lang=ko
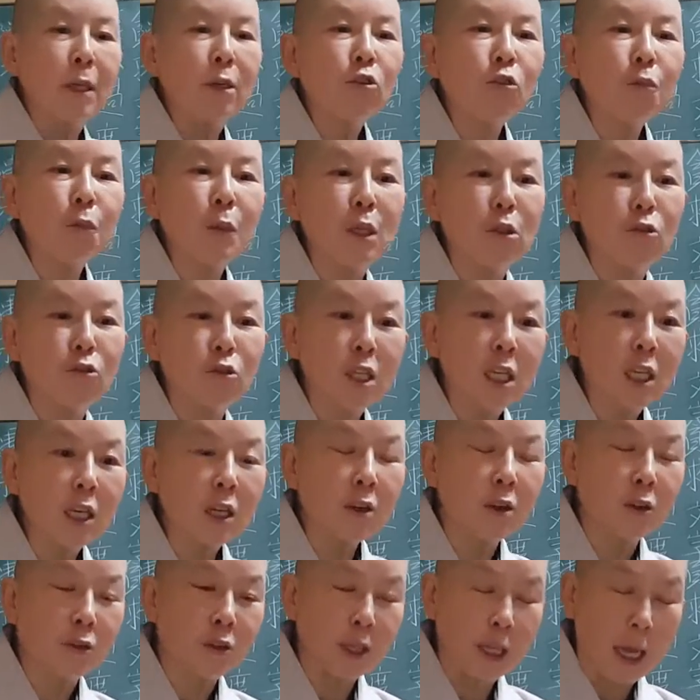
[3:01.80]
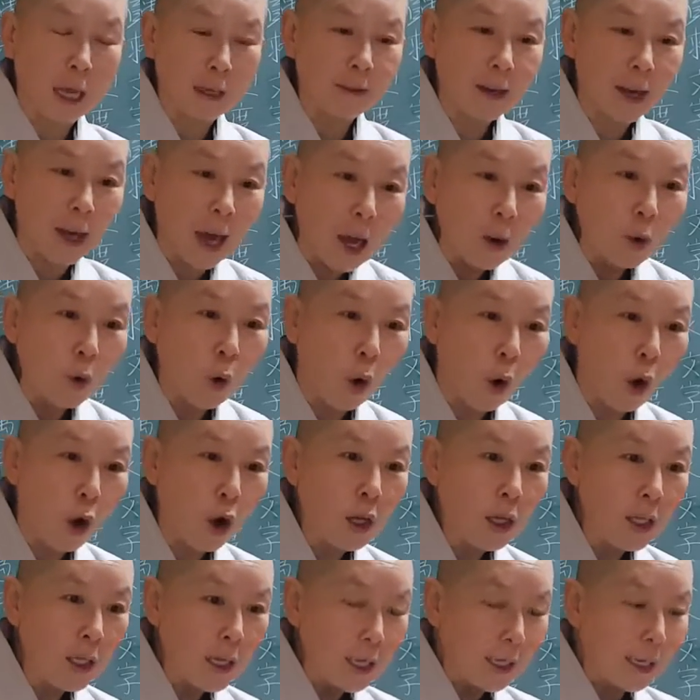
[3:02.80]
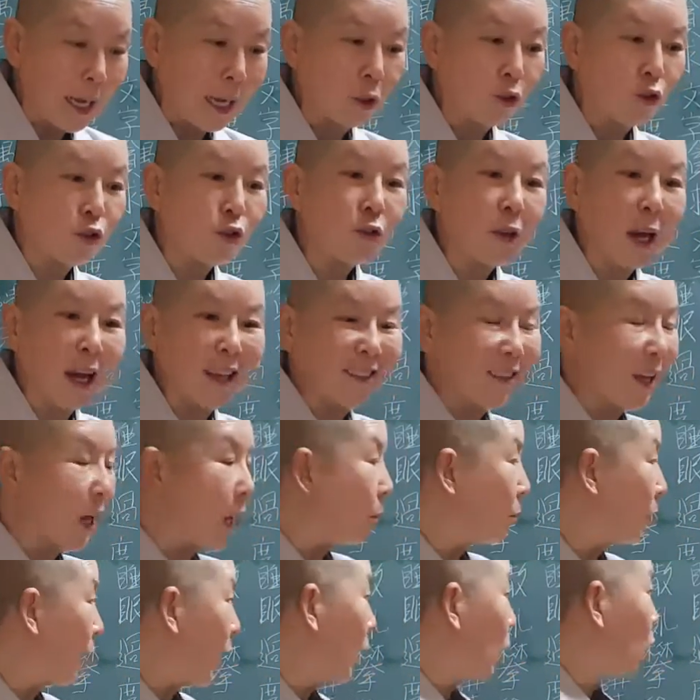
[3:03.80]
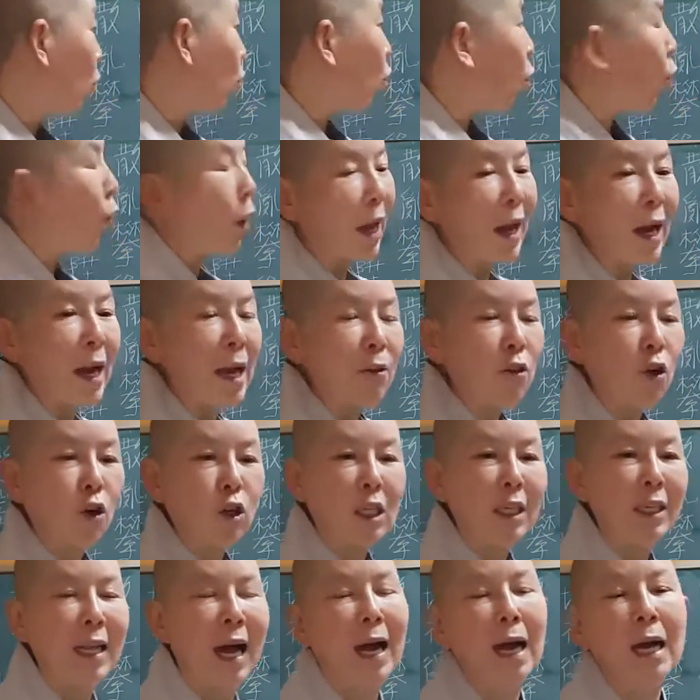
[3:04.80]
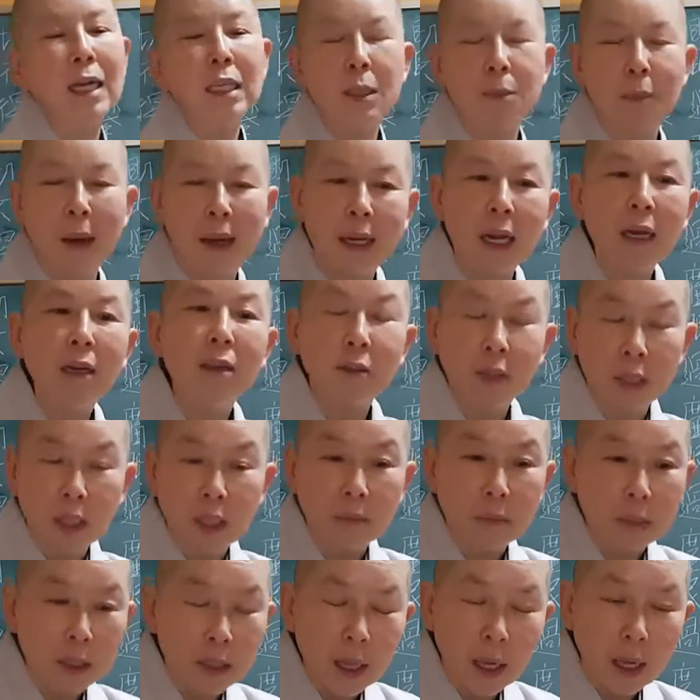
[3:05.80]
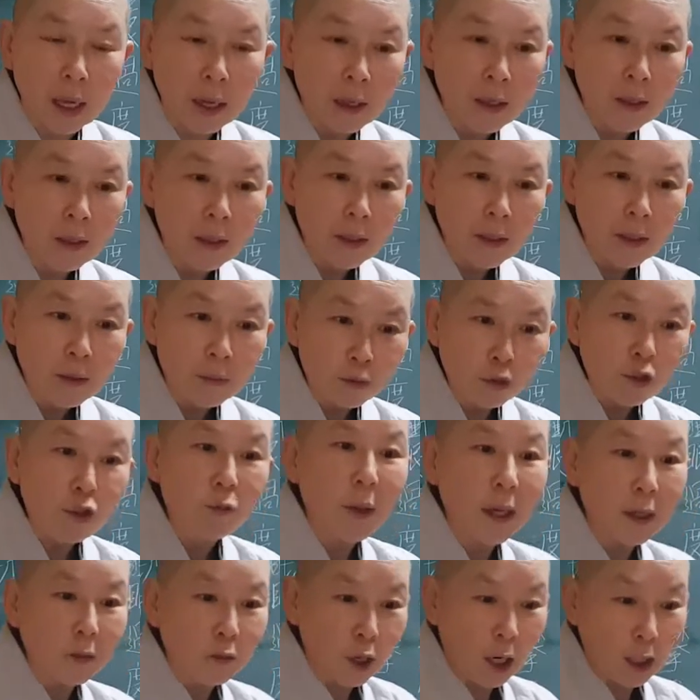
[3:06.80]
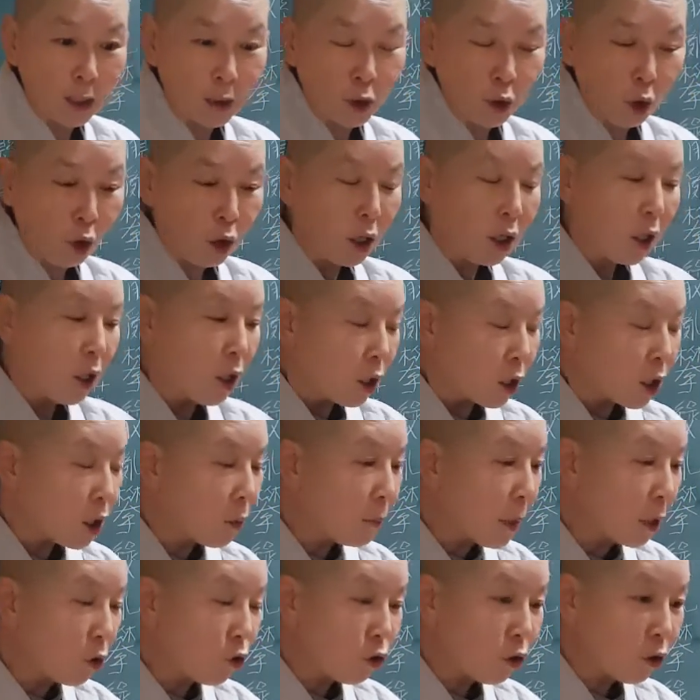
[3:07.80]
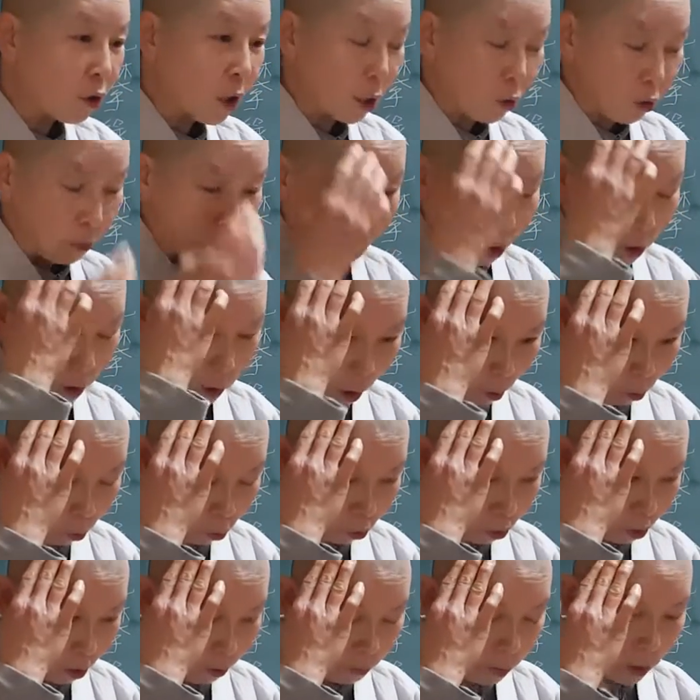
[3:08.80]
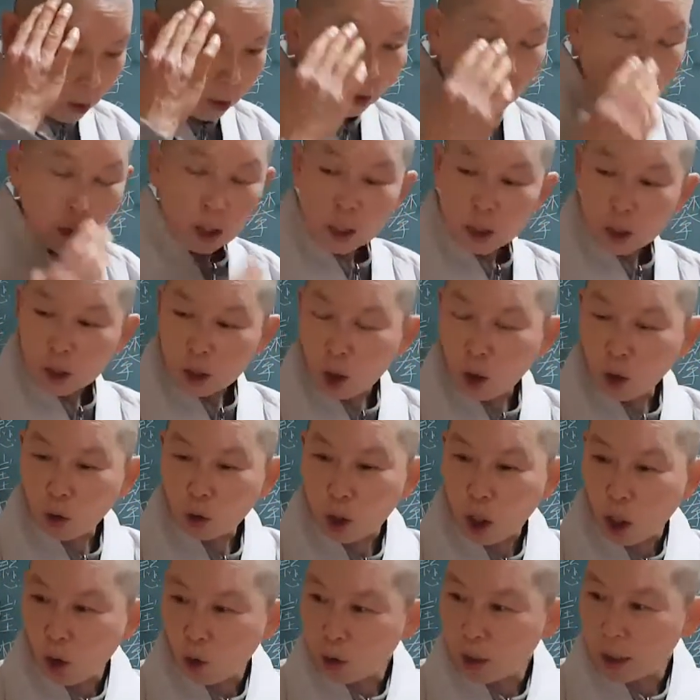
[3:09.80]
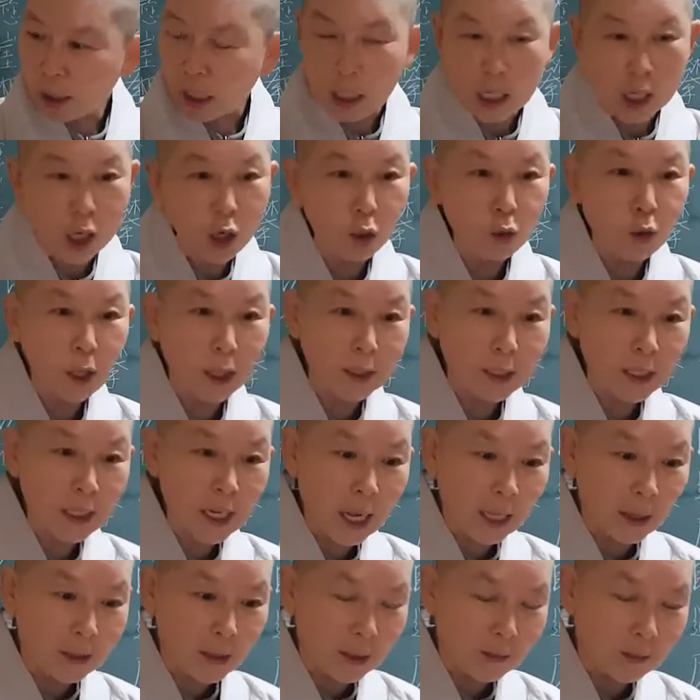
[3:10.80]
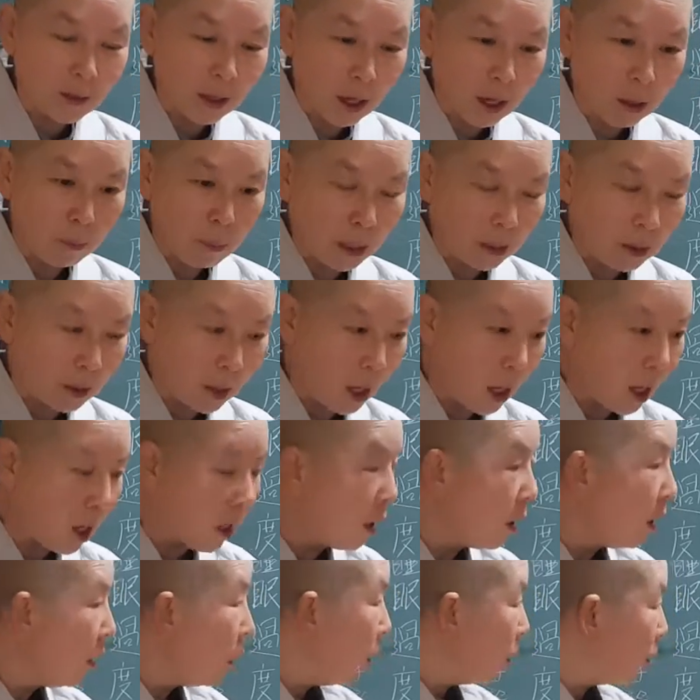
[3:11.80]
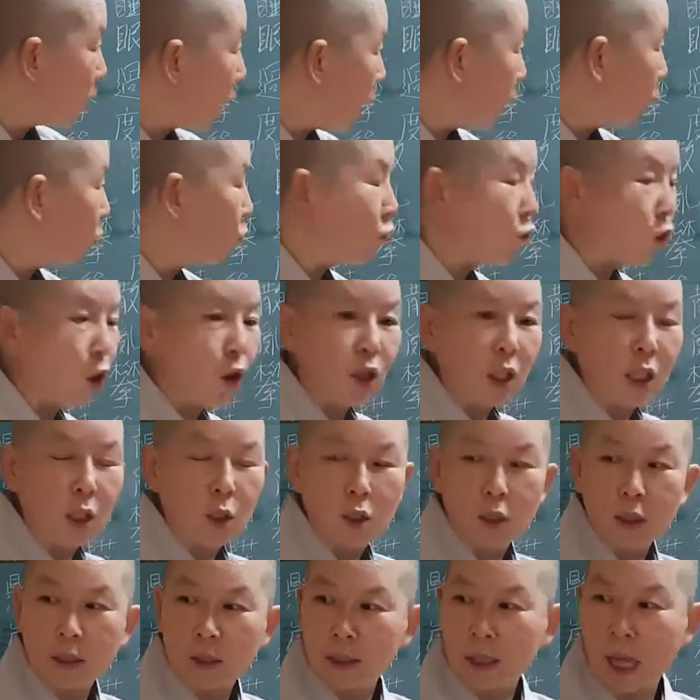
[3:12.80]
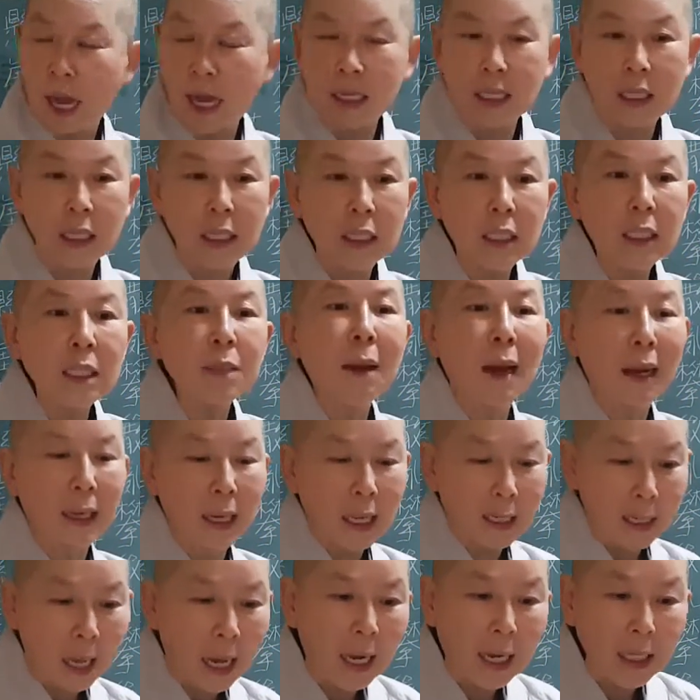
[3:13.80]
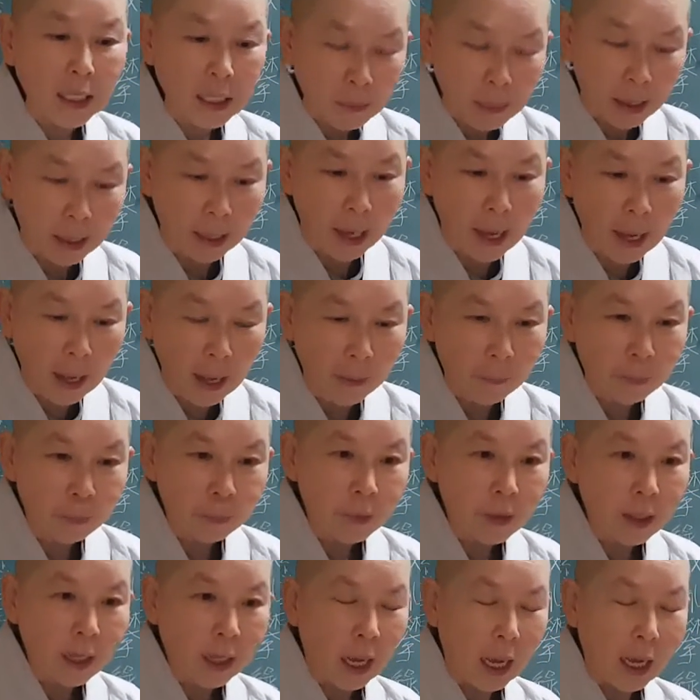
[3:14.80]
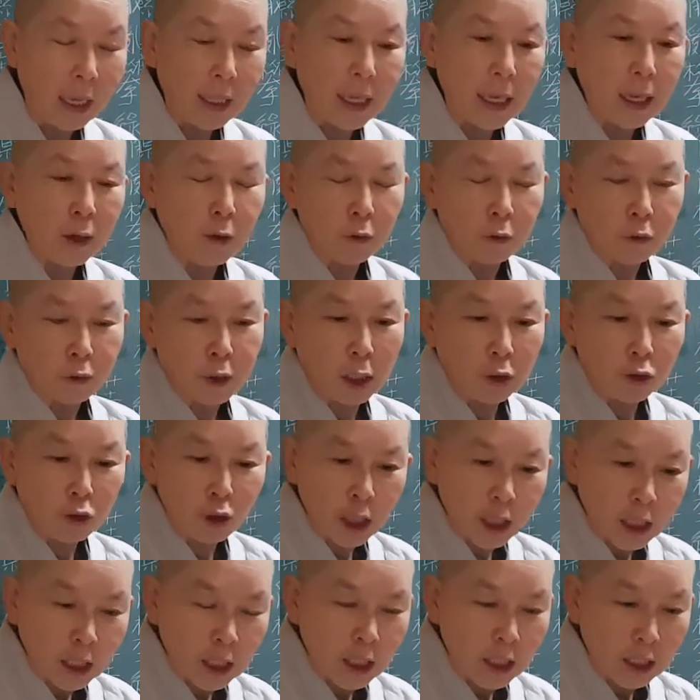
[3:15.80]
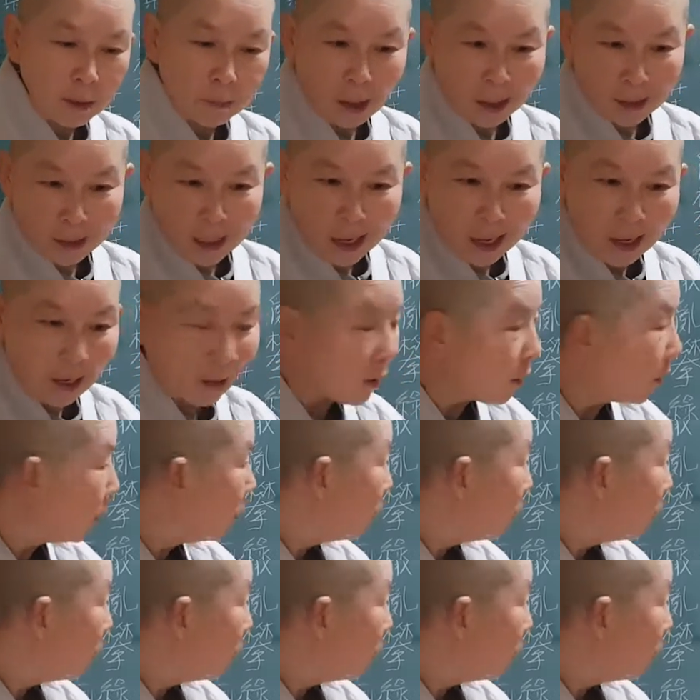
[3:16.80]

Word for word: 비구 비군일 것을 예상하고 갓 출가한 사람 데리고 동행해서 어딜 나가지 말라는 뜻입니다. 무슨 말인지 알죠? 금방 출가해서 머리 깎고 금방 겨우 겨우 이제 1년도 채 안 된 사람한테 데리고서 어딜 다니지 마라 나가지 마라 아예 외출시키지 마라